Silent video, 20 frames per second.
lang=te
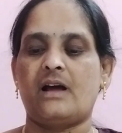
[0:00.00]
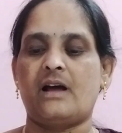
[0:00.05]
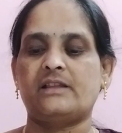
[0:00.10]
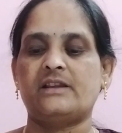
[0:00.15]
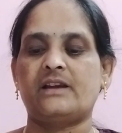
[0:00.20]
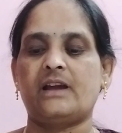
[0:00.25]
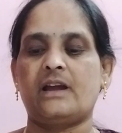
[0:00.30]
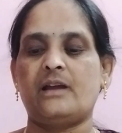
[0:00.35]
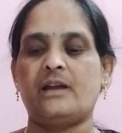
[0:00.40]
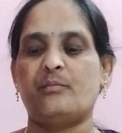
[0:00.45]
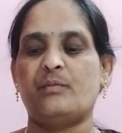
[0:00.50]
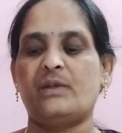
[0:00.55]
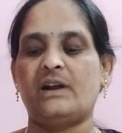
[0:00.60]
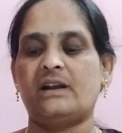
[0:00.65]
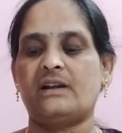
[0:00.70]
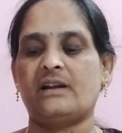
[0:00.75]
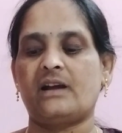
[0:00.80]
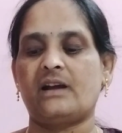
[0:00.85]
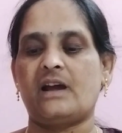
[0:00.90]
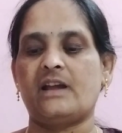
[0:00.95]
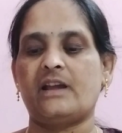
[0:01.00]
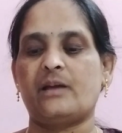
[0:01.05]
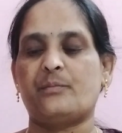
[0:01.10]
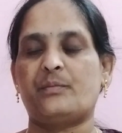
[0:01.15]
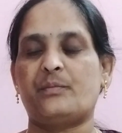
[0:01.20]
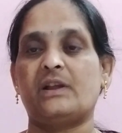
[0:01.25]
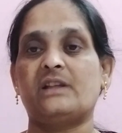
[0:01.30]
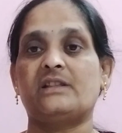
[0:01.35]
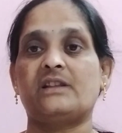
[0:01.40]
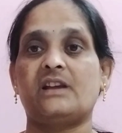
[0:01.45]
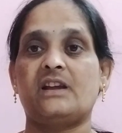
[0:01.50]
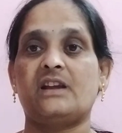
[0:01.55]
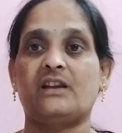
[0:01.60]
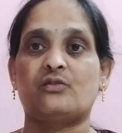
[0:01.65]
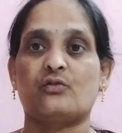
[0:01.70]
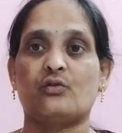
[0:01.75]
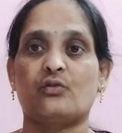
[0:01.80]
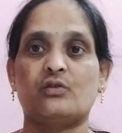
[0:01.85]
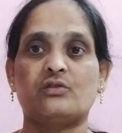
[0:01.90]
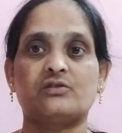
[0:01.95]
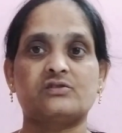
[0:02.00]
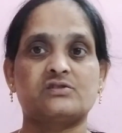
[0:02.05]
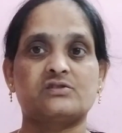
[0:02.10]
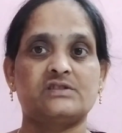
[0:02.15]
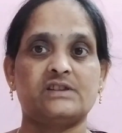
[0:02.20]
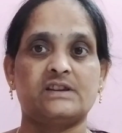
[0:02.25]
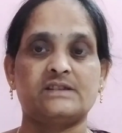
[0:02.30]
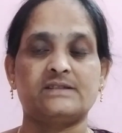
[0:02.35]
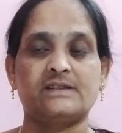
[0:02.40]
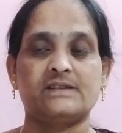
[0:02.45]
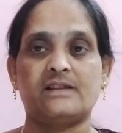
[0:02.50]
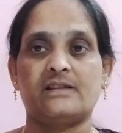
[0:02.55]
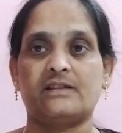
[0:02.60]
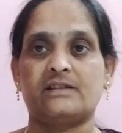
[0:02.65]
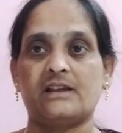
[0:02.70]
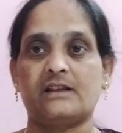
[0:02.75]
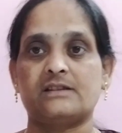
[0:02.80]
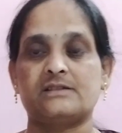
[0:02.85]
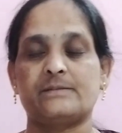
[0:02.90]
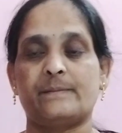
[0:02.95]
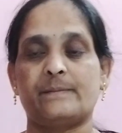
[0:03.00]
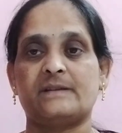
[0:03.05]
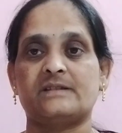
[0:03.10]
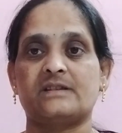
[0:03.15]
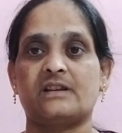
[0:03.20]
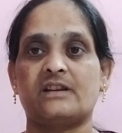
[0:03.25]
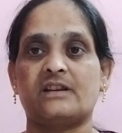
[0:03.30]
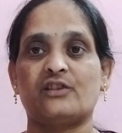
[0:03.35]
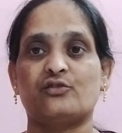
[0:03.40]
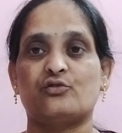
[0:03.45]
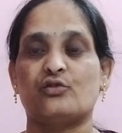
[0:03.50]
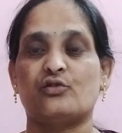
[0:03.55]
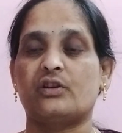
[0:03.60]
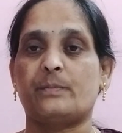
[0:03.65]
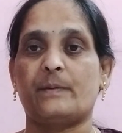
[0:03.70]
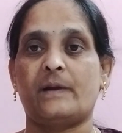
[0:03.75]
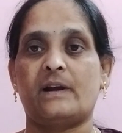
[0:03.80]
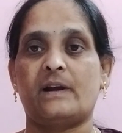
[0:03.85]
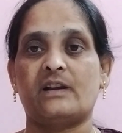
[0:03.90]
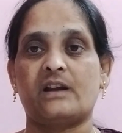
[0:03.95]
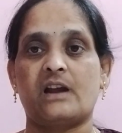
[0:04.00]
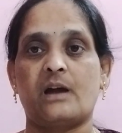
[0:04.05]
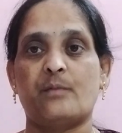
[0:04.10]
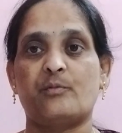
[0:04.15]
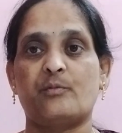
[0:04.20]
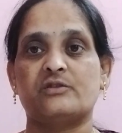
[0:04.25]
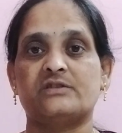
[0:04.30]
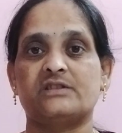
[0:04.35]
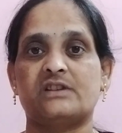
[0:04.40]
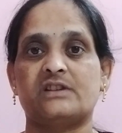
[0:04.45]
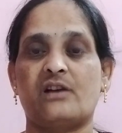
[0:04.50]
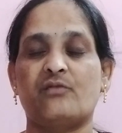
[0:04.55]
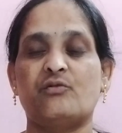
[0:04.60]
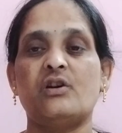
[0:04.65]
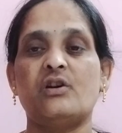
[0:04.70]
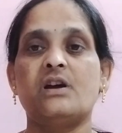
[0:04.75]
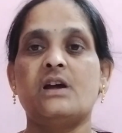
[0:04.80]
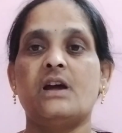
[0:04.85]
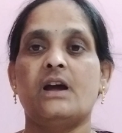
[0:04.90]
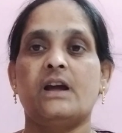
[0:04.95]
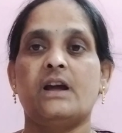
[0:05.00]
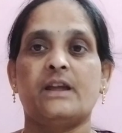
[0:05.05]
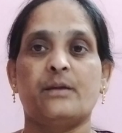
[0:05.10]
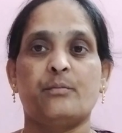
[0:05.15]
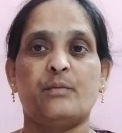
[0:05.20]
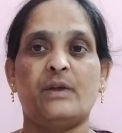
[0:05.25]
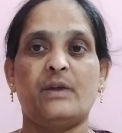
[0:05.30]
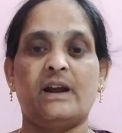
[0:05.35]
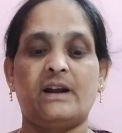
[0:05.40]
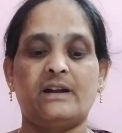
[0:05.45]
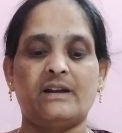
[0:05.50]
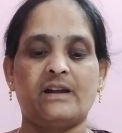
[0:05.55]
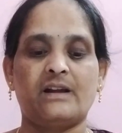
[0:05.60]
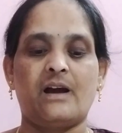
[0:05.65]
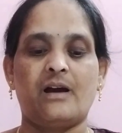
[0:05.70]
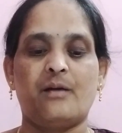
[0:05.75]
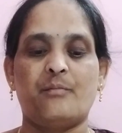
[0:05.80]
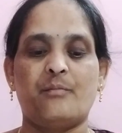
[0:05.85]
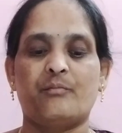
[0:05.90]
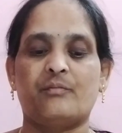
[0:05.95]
అందుకే ఇమ్మీడియట్గా ఎప్పుడైతే ఈ ట్రోల్స్ చేసే తెలిసిపోయేసరికి దొరికిపోయాడు రామోజీరావు ఇమ్మీడియట్గా